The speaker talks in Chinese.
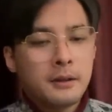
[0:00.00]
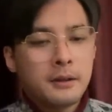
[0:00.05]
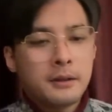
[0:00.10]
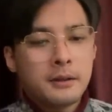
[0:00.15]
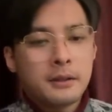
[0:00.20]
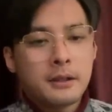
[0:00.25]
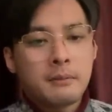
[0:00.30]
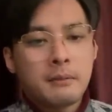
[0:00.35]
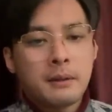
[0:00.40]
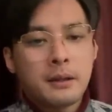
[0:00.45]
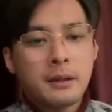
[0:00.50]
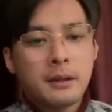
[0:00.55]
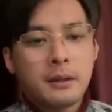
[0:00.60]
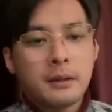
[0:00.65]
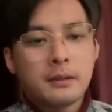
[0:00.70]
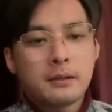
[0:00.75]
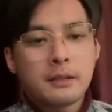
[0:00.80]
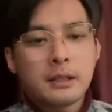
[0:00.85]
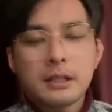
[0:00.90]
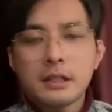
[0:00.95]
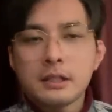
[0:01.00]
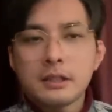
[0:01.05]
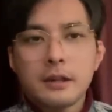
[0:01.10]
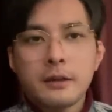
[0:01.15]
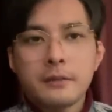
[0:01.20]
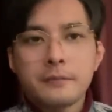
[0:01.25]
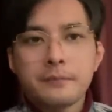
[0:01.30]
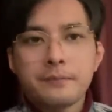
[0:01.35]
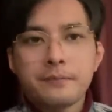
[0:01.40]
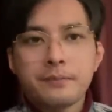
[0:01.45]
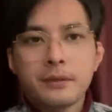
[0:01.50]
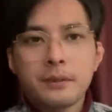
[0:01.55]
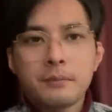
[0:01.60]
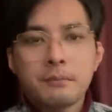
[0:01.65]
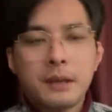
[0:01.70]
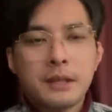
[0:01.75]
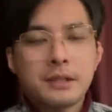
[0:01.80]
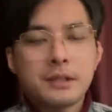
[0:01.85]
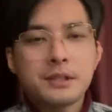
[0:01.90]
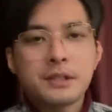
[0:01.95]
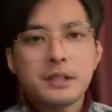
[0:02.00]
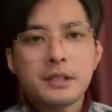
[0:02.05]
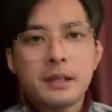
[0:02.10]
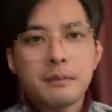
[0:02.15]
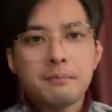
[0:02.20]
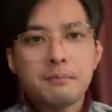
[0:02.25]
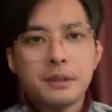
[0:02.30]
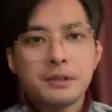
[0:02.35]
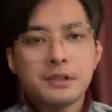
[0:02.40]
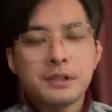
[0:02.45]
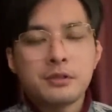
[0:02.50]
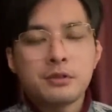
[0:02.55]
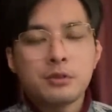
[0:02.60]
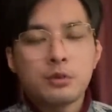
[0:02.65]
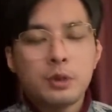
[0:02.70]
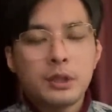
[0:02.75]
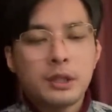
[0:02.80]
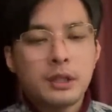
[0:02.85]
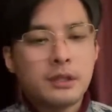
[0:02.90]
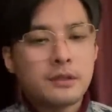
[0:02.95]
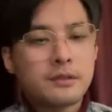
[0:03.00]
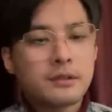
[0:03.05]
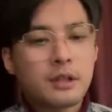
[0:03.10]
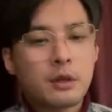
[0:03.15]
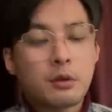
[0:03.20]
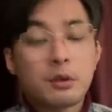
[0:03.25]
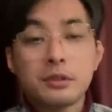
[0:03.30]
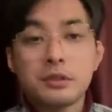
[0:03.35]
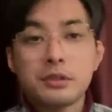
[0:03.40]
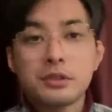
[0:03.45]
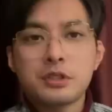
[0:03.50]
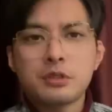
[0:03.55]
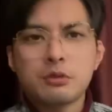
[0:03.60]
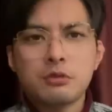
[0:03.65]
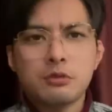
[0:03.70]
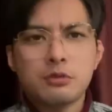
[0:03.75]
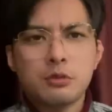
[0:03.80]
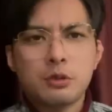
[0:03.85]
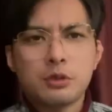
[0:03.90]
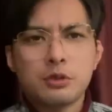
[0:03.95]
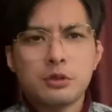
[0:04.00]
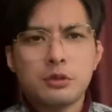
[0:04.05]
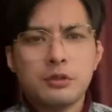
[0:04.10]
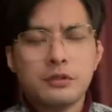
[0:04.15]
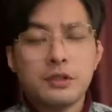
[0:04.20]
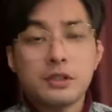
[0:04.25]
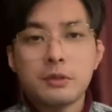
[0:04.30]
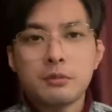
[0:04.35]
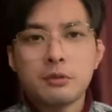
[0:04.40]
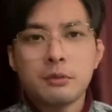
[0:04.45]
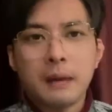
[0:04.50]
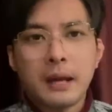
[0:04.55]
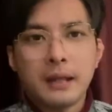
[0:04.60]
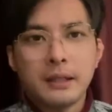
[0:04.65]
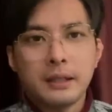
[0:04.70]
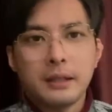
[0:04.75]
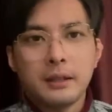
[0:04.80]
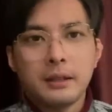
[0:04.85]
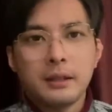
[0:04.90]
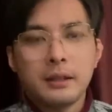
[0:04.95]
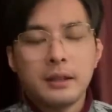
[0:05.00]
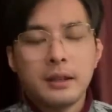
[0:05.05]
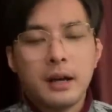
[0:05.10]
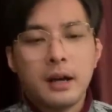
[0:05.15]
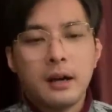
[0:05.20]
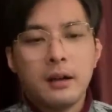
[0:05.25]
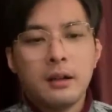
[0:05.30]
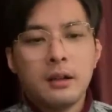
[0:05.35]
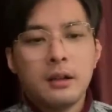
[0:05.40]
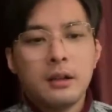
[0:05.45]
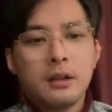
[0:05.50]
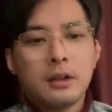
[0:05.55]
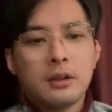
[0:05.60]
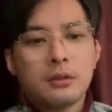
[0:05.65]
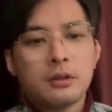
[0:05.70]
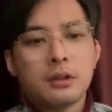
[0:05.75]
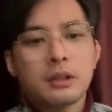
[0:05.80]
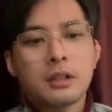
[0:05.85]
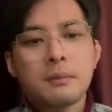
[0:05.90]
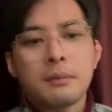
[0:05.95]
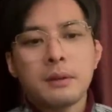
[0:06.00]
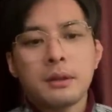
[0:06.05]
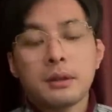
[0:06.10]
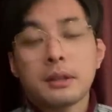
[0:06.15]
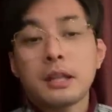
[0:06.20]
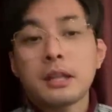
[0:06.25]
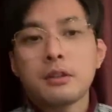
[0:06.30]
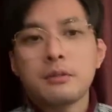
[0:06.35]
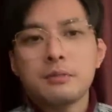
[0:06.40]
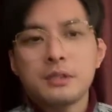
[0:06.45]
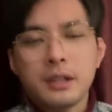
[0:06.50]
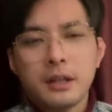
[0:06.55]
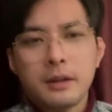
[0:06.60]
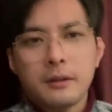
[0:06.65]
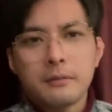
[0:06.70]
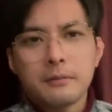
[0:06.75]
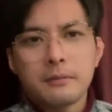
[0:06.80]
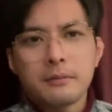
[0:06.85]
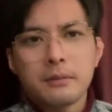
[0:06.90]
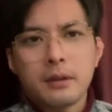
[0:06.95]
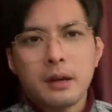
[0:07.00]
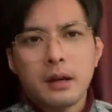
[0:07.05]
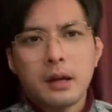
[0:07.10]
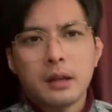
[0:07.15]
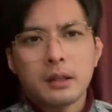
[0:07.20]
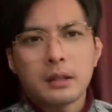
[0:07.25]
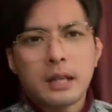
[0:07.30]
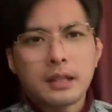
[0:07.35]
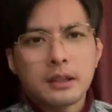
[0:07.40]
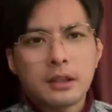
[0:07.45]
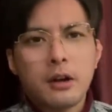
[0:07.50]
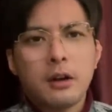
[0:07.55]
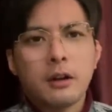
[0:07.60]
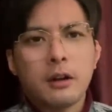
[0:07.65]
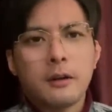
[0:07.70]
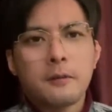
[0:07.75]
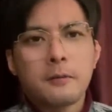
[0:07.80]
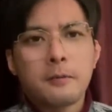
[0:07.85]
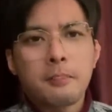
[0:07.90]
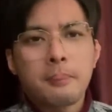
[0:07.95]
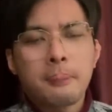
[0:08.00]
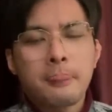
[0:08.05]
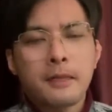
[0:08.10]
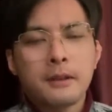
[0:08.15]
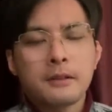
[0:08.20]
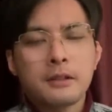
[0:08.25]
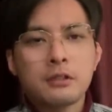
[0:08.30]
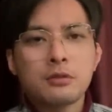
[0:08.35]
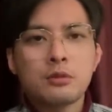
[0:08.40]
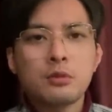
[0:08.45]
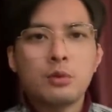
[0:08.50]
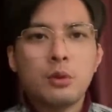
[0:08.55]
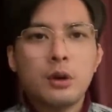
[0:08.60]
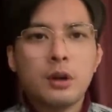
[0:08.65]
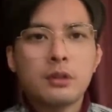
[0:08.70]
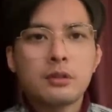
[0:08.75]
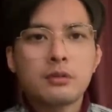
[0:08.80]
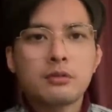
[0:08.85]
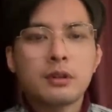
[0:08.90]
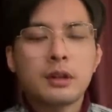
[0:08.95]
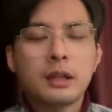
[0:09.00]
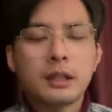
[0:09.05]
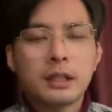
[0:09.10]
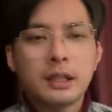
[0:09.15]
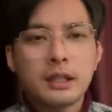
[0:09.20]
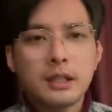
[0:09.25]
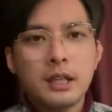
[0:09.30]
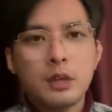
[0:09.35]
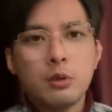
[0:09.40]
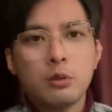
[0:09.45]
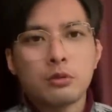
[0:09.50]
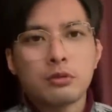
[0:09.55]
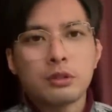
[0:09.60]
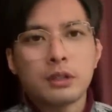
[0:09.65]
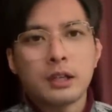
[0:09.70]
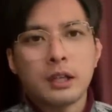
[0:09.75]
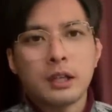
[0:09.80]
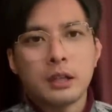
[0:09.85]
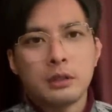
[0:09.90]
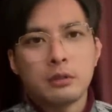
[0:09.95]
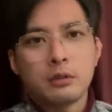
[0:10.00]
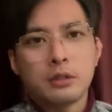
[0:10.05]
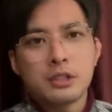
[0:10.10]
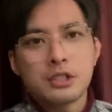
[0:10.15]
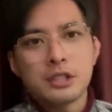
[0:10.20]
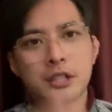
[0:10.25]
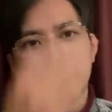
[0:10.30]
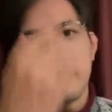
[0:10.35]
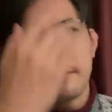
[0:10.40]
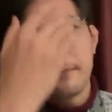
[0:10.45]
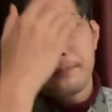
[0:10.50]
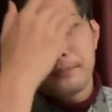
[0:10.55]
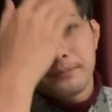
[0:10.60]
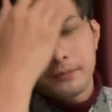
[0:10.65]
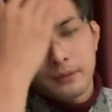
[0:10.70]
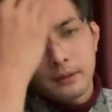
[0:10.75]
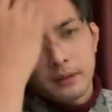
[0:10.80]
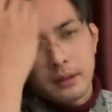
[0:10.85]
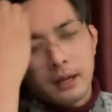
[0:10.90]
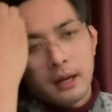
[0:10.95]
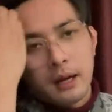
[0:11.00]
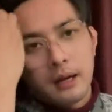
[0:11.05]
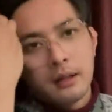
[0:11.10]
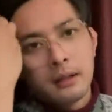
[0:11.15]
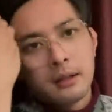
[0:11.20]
那么再加上北京现在本身对四大会计师事务所就非常不满意啊，觉得他们太牛逼了啊，太屌了，在中国做了很大的业务，赚了很多的钱啊，